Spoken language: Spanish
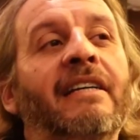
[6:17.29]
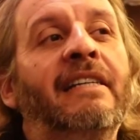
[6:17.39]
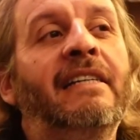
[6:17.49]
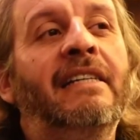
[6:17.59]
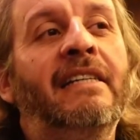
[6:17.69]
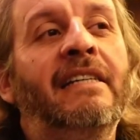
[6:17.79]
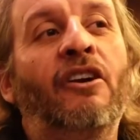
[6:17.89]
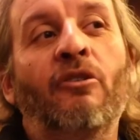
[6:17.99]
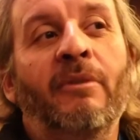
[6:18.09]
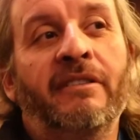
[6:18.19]
Y,
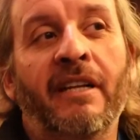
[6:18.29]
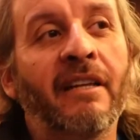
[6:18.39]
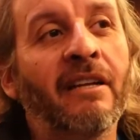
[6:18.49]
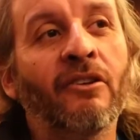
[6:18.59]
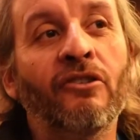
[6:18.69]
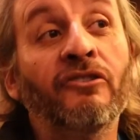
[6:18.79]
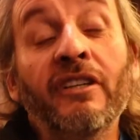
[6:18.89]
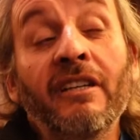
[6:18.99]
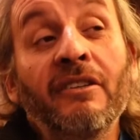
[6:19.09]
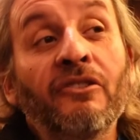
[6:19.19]
comenzar a dar a
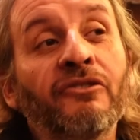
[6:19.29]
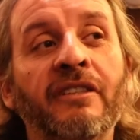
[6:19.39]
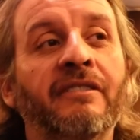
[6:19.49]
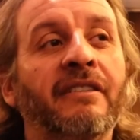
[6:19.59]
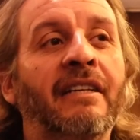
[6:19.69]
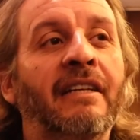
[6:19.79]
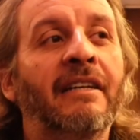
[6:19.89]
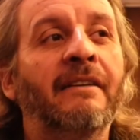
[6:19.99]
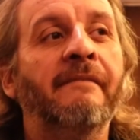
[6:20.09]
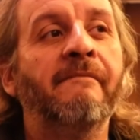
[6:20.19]
conocer. Entonces,
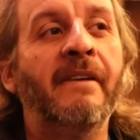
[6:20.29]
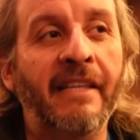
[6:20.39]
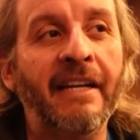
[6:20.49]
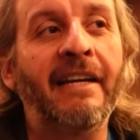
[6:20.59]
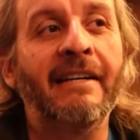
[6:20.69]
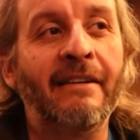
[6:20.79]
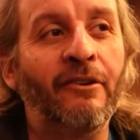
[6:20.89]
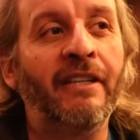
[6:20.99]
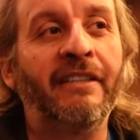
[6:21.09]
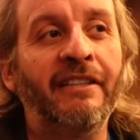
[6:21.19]
eh, estar acá
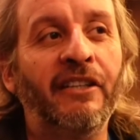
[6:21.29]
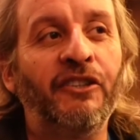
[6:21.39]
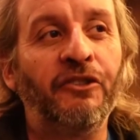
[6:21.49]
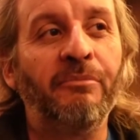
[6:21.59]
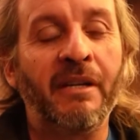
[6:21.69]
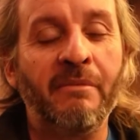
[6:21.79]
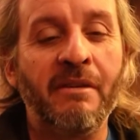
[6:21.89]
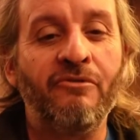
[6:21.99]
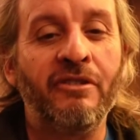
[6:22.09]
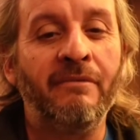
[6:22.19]
con esta intención para mí
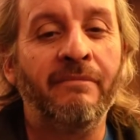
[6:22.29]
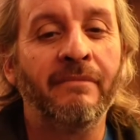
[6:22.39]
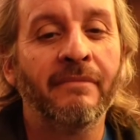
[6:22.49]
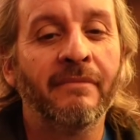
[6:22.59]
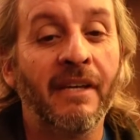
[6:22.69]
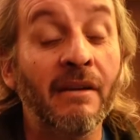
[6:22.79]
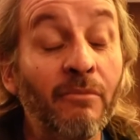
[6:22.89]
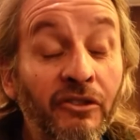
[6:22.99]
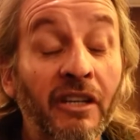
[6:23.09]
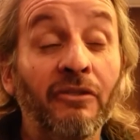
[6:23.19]
es muy, es
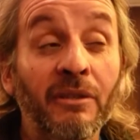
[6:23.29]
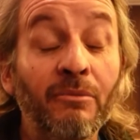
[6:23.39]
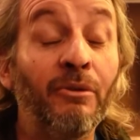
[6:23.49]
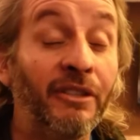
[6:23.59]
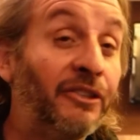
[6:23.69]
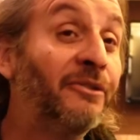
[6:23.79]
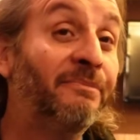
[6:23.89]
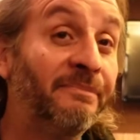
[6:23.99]
muy sano y es muy bonito.